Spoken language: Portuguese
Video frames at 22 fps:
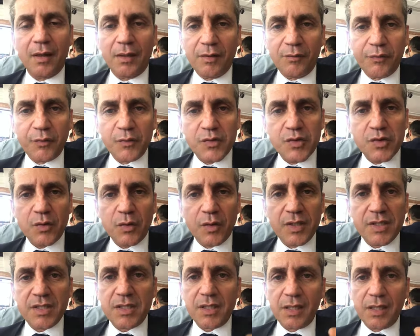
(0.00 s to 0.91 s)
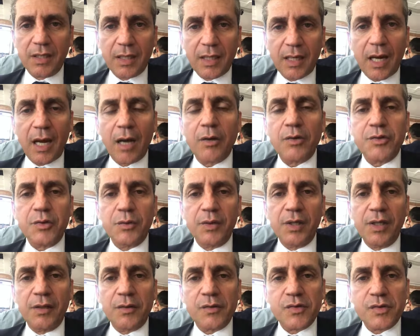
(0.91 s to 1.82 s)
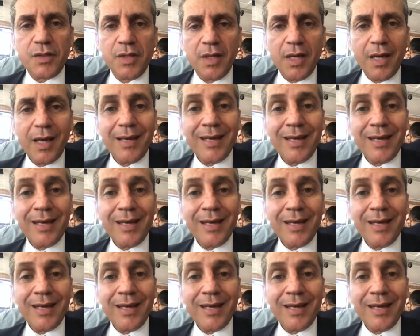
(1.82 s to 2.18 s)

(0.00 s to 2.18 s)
de funções e de cargos jurídicos